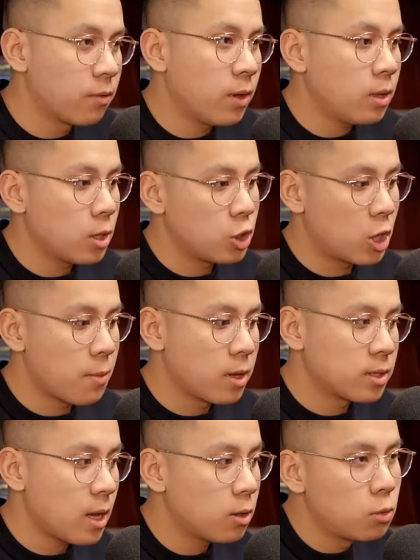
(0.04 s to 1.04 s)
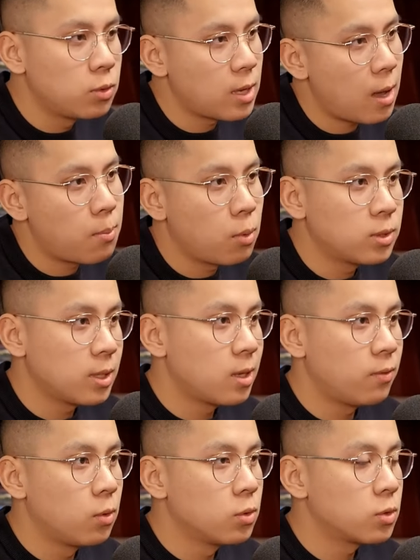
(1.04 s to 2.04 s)
fait, j'ai commencé à 12 ans à poster des
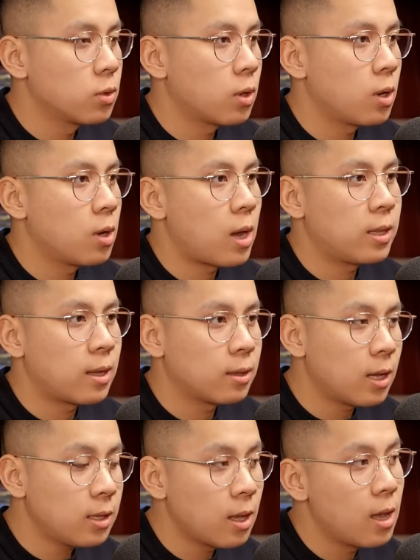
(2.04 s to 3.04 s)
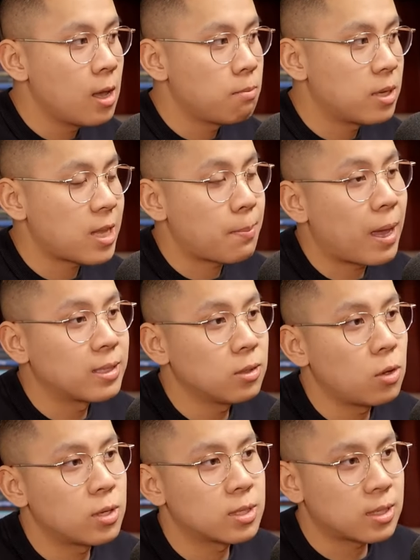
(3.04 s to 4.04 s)
vidéos sur euh, Internet, mais c'est à partir
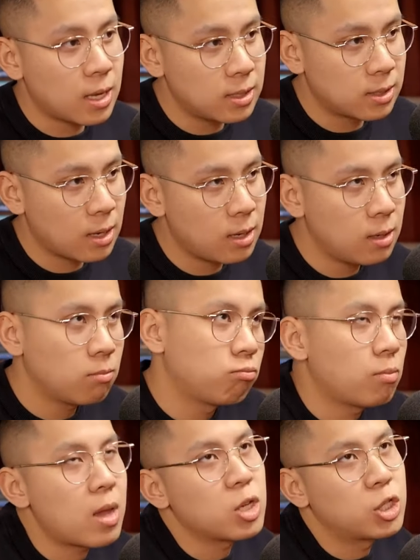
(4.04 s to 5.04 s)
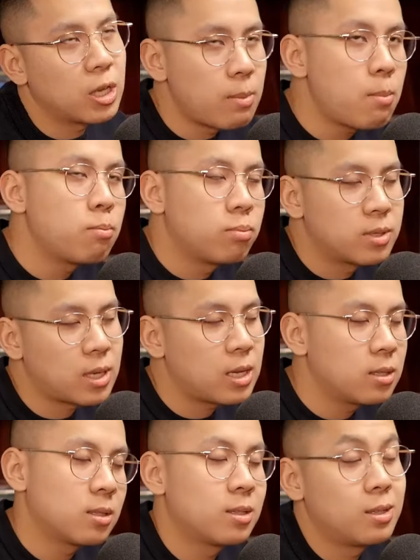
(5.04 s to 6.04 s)
de 16 ans, ben, je dirais même
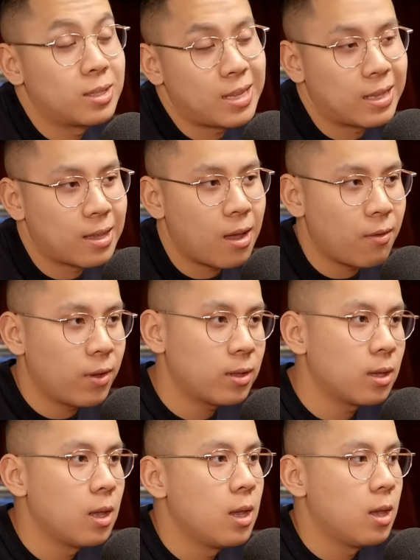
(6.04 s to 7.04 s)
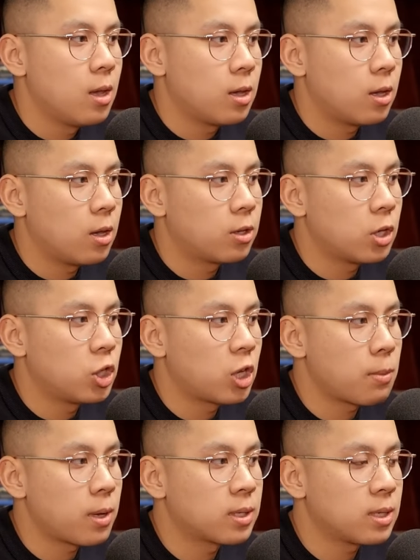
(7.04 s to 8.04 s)
16-17 ans en fait, mm-hmm. euh, que j'ai
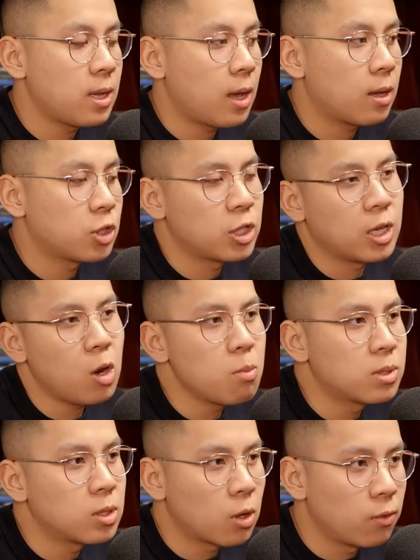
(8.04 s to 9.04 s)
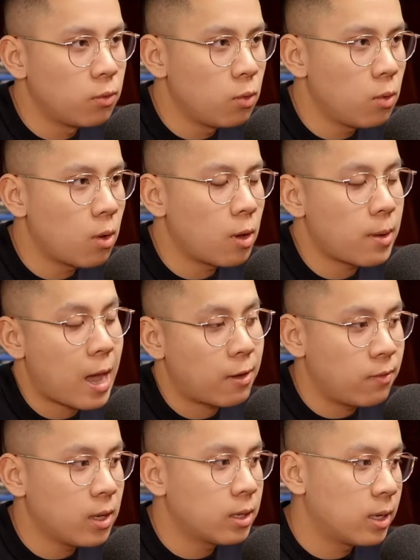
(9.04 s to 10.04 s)
commencé à générer un petit revenu euh,
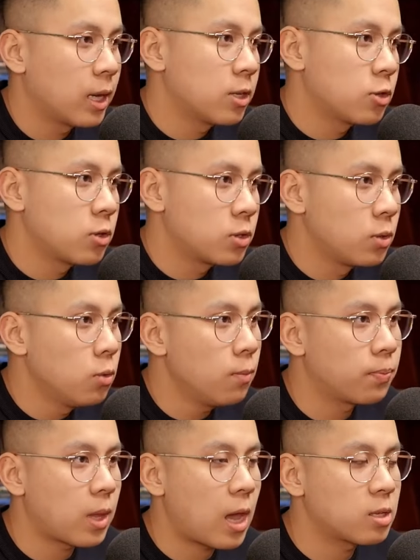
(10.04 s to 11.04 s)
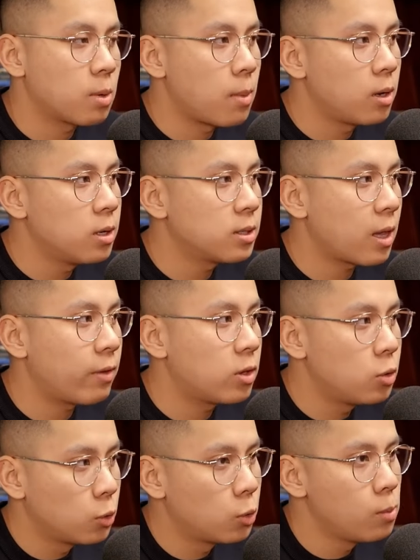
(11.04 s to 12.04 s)
avec les réseaux sociaux. À ce moment-là, c'était avec
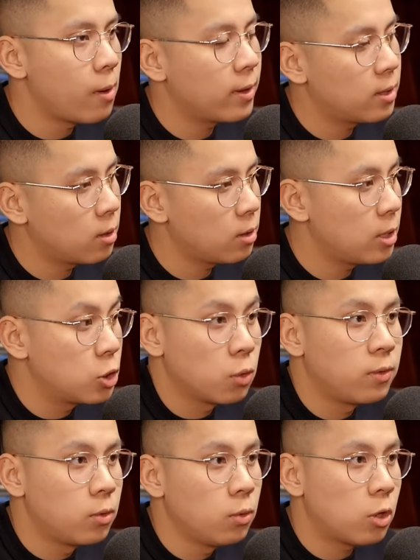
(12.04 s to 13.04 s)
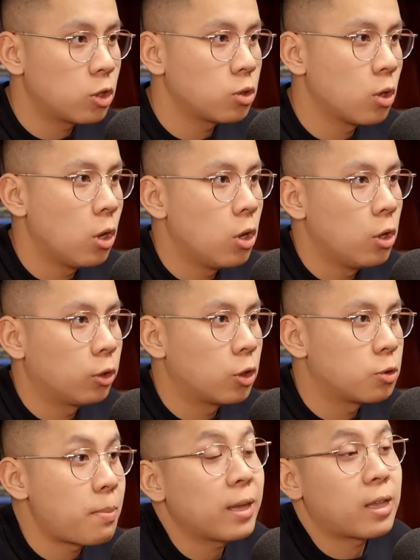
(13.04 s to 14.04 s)
YouTube, avec des jeux vidéo que
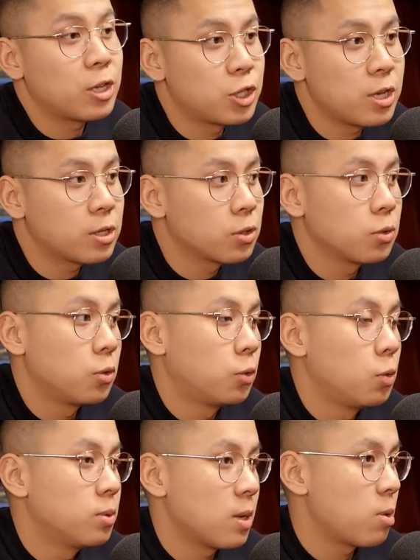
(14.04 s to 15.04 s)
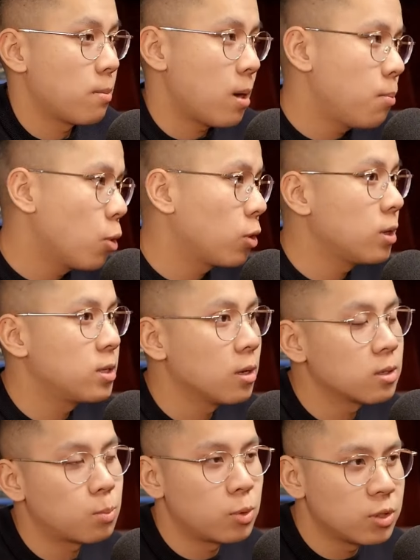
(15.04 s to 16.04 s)
je, partageais sur YouTube simplement pour une
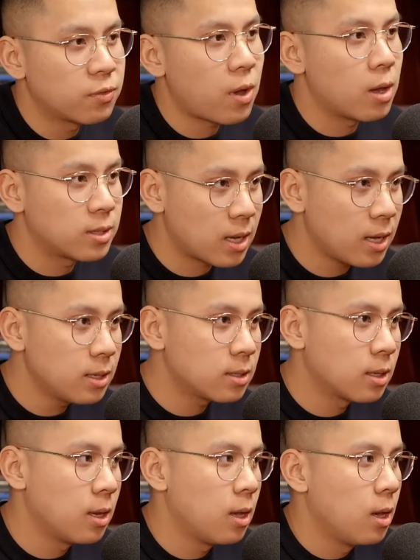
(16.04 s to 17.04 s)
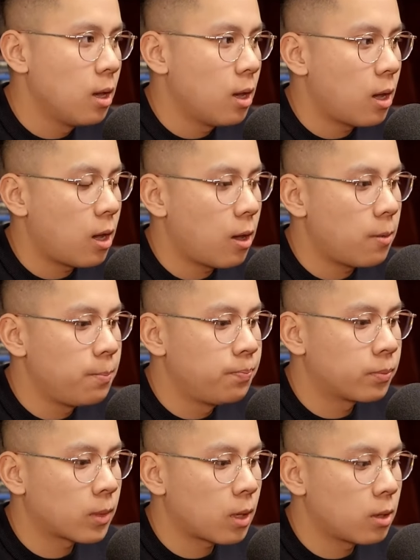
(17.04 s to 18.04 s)
audience plus française.
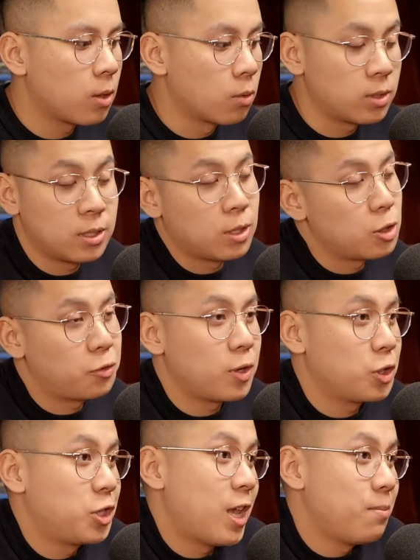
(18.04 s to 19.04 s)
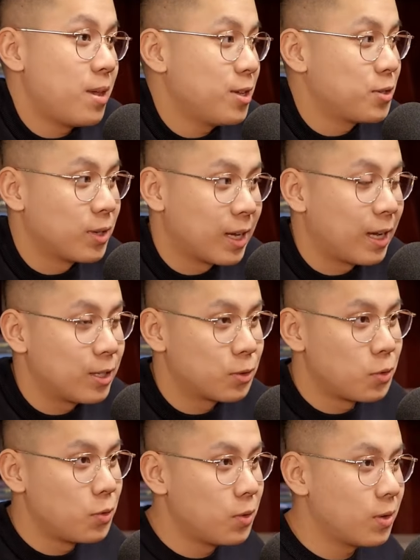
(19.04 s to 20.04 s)
Mm-hmm. donc c'est ça, je, fais, je gamais sur les
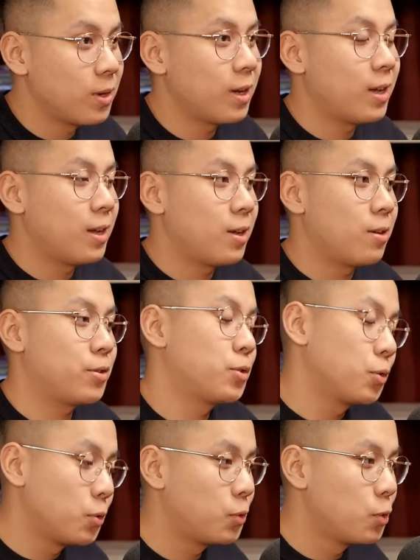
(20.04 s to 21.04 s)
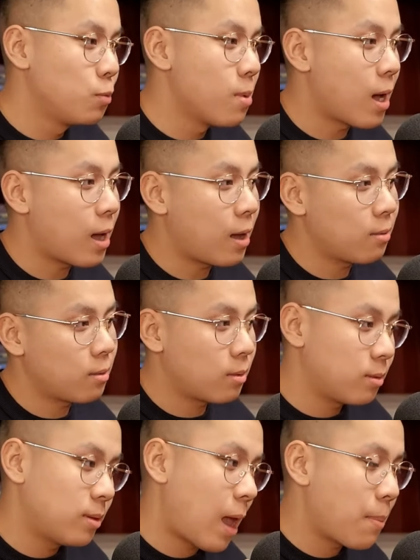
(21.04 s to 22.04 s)
réseaux, sur YouTube
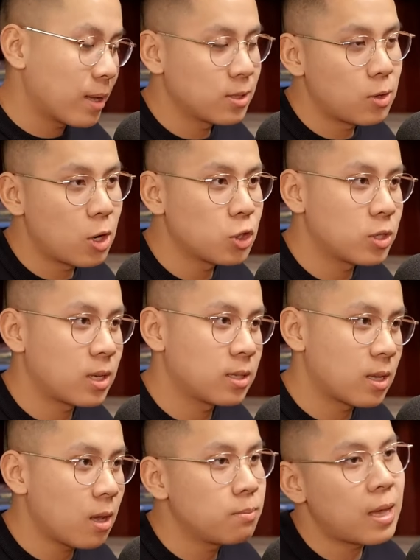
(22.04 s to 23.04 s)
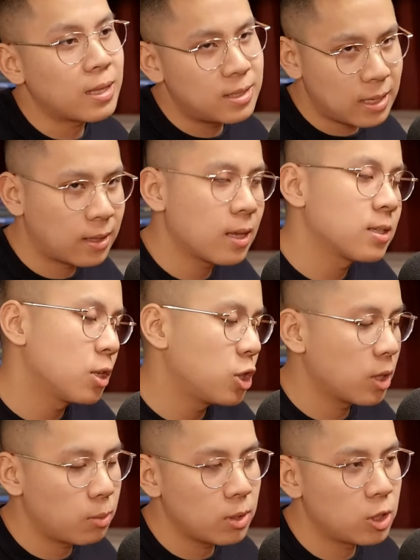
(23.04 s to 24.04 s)
à partir de l'âge de 16 ans. Puis à 17 ans, c'est que
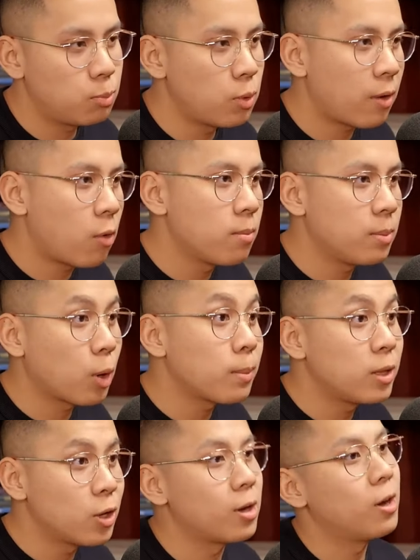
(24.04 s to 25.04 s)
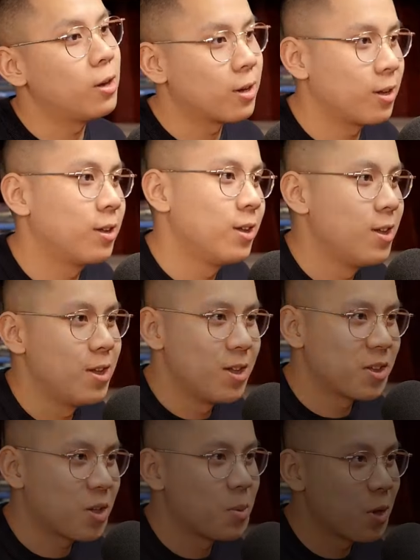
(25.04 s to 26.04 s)
j'ai pu avoir mes premiers dollars comme